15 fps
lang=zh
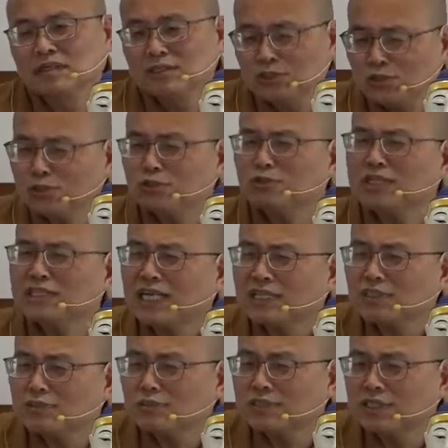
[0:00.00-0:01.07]
就算他
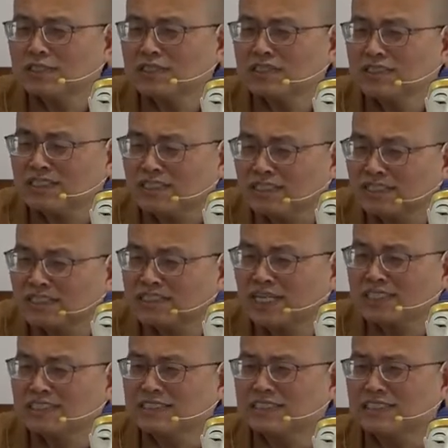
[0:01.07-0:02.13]
殊胜，也是
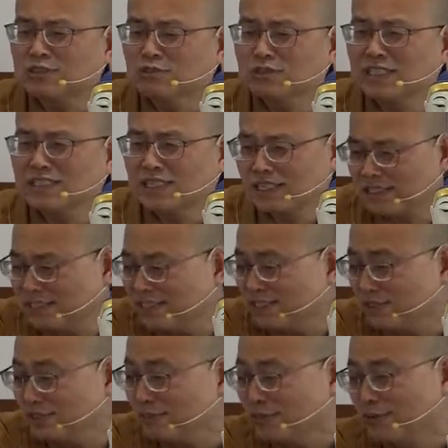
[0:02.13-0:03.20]
他自己殊胜啊，跟你
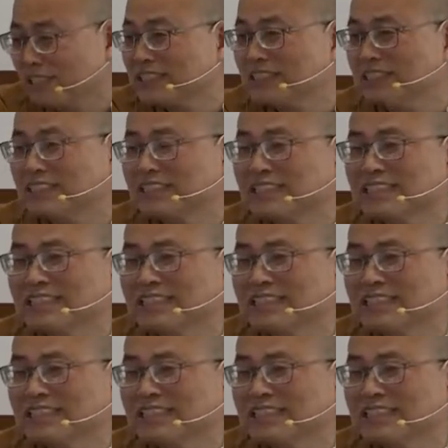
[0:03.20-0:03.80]
有什么关系？